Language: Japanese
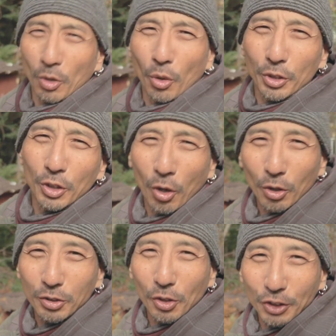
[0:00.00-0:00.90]
こういう
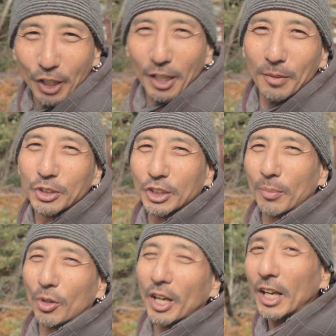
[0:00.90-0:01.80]
舗装してない道で
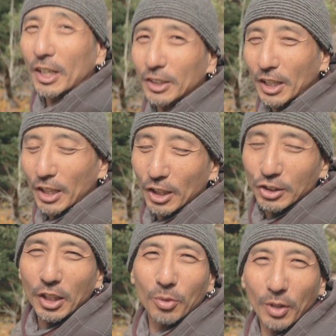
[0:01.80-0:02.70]
も平気で行け
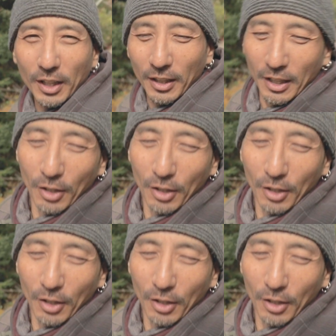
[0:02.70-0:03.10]
ちゃうのが